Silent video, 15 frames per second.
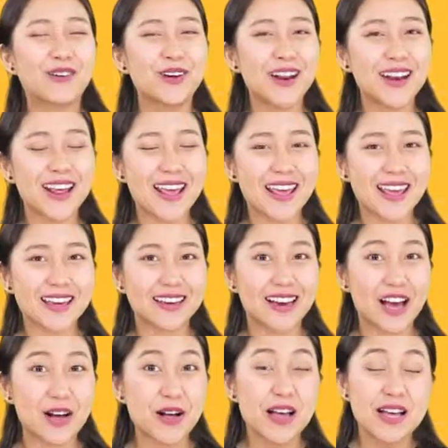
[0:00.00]
วนั่นเอง
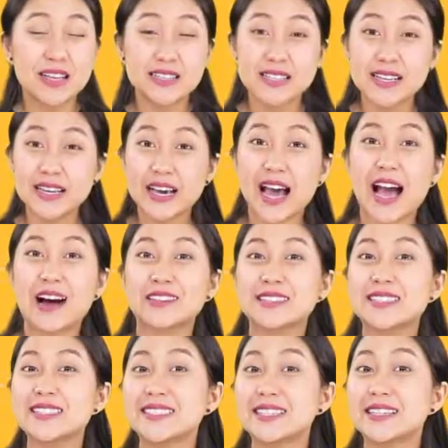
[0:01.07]
ค่ะสีขาว
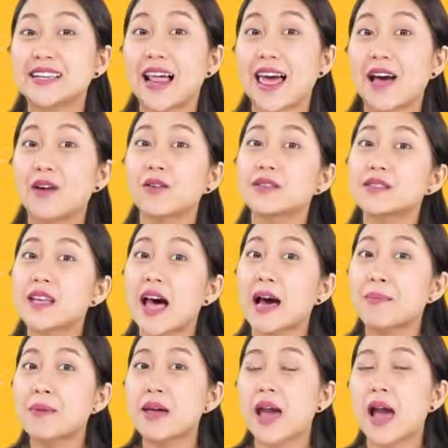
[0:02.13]
จริงๆแล้วทรา
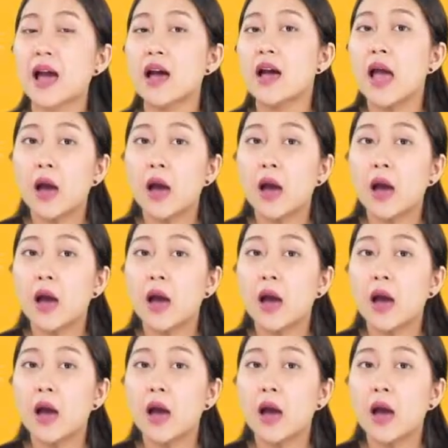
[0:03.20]
บไหมคะ